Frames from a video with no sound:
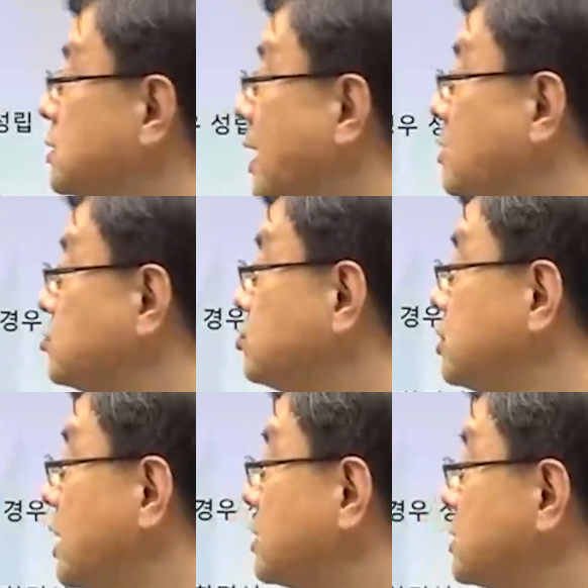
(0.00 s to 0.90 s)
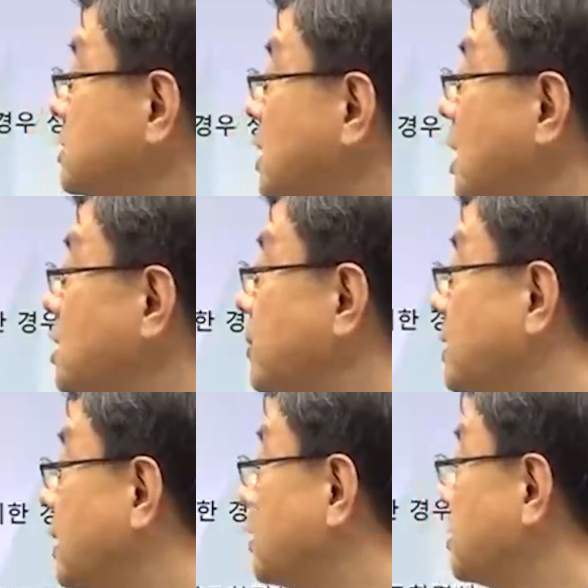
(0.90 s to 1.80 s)
땅 주인의 승낙을
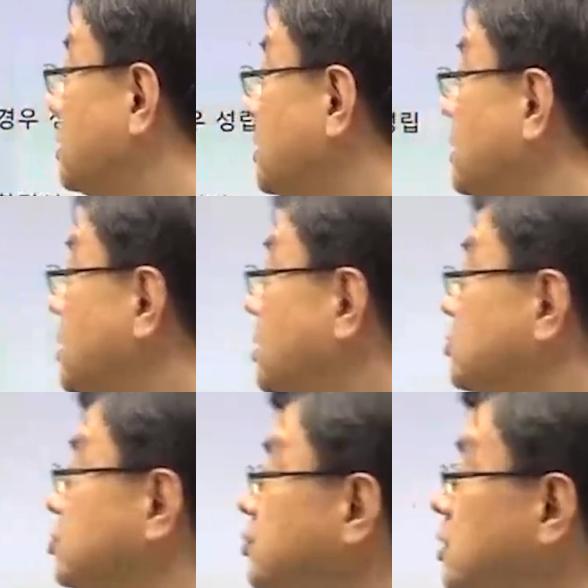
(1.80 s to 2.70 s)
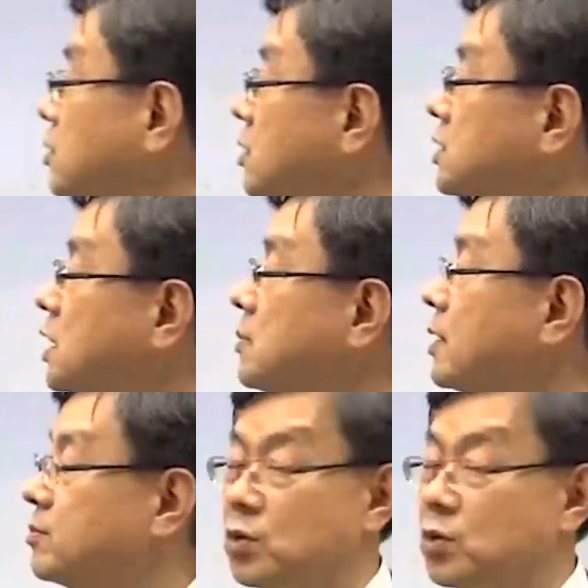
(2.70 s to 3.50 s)
받아서 분묘를 설치하겠지만